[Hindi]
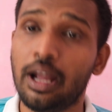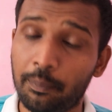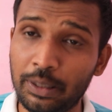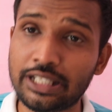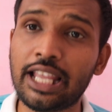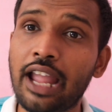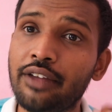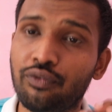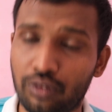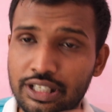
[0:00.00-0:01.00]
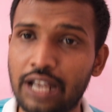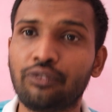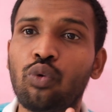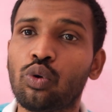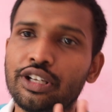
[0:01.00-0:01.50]
पीसीआई जेन
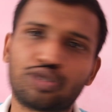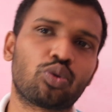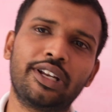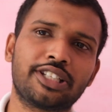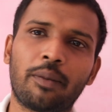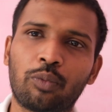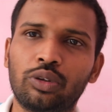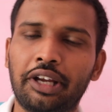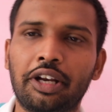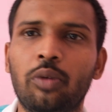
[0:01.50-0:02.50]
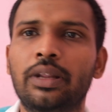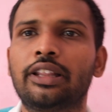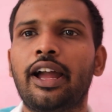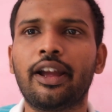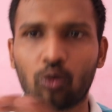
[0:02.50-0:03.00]
फोर स्टोरेज आपको देखने को
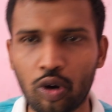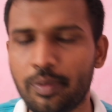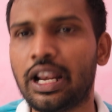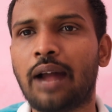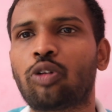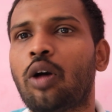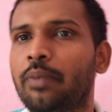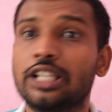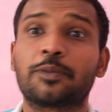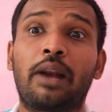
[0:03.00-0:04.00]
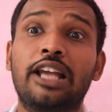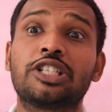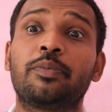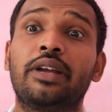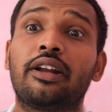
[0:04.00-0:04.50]
मिलता है कोई भी लैपटॉप इस
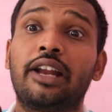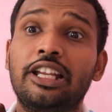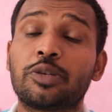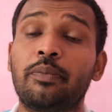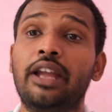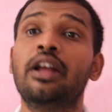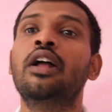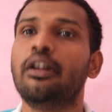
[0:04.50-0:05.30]
प्राइस में रेंज में